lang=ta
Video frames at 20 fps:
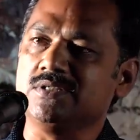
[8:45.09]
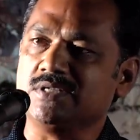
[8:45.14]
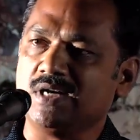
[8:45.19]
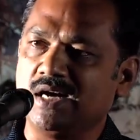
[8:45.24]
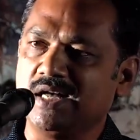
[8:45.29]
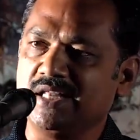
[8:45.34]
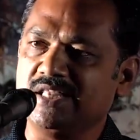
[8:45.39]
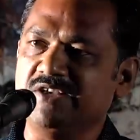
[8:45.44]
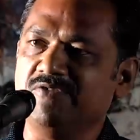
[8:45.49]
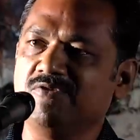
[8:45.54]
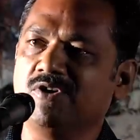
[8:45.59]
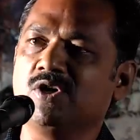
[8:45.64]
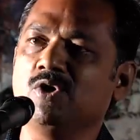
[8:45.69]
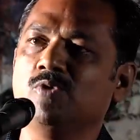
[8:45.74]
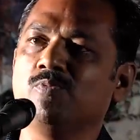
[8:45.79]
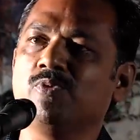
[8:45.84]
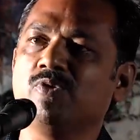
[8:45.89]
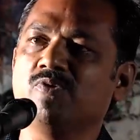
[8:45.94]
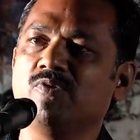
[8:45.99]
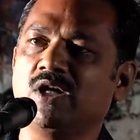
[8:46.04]
ஜாதி
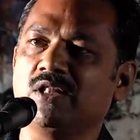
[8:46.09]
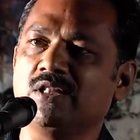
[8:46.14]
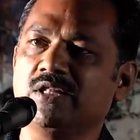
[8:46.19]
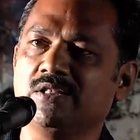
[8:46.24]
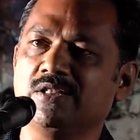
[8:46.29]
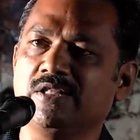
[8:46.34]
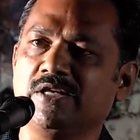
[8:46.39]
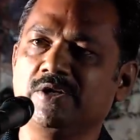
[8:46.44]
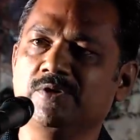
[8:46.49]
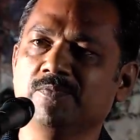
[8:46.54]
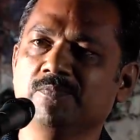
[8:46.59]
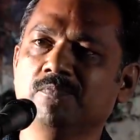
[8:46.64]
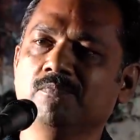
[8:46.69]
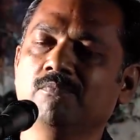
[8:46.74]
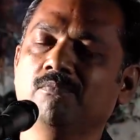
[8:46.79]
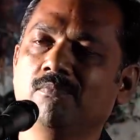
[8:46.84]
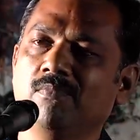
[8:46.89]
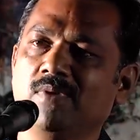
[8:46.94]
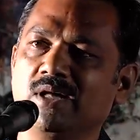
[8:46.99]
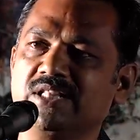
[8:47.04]
வகுப்புவாதத்தையும்
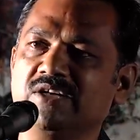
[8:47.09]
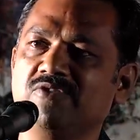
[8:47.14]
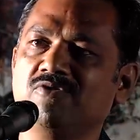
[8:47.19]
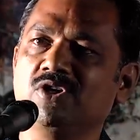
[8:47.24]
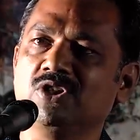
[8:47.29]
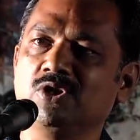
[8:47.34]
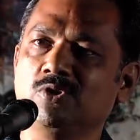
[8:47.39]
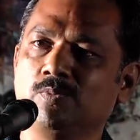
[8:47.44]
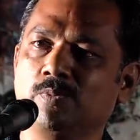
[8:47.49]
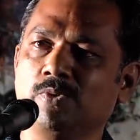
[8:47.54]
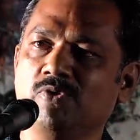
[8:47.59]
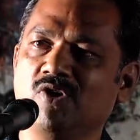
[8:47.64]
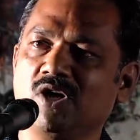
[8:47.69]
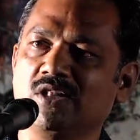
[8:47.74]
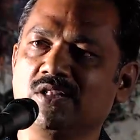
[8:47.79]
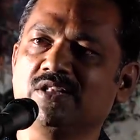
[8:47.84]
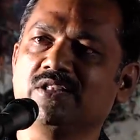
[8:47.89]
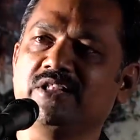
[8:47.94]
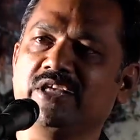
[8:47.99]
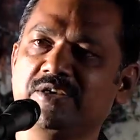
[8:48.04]
மத
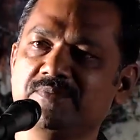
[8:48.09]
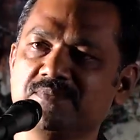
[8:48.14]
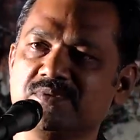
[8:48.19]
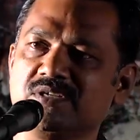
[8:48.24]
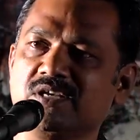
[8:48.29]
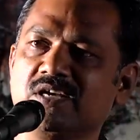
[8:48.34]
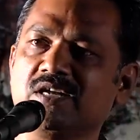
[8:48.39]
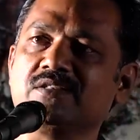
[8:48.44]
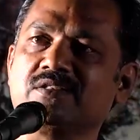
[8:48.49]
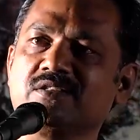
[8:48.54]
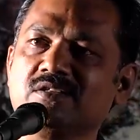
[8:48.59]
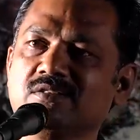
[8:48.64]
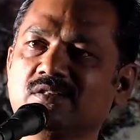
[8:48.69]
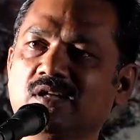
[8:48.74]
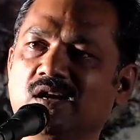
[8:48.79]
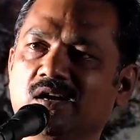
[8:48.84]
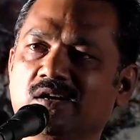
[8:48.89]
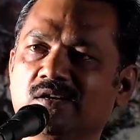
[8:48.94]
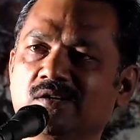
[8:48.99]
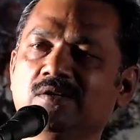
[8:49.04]
வகுப்புவாதத்தையும்
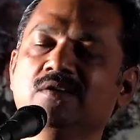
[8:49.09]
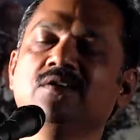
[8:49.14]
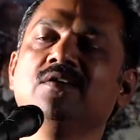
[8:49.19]
சேர்த்துத்தான்